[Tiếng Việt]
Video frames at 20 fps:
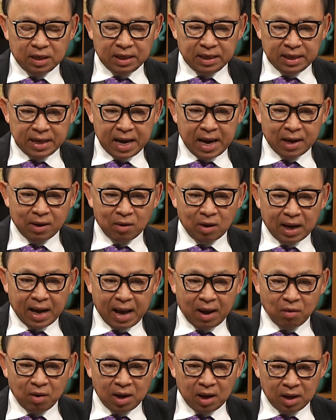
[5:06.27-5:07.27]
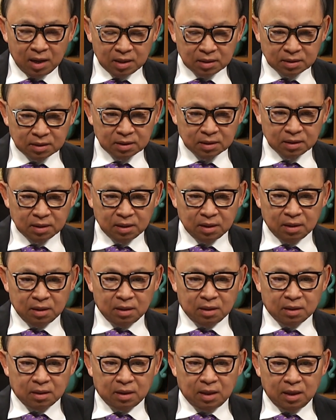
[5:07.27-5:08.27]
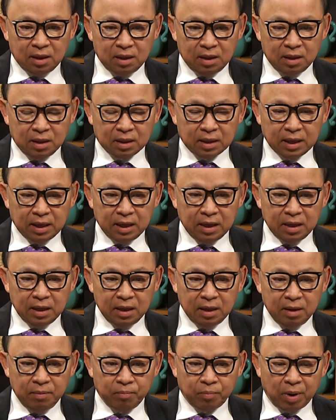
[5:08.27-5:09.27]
trị giá nó cao hơn thì cái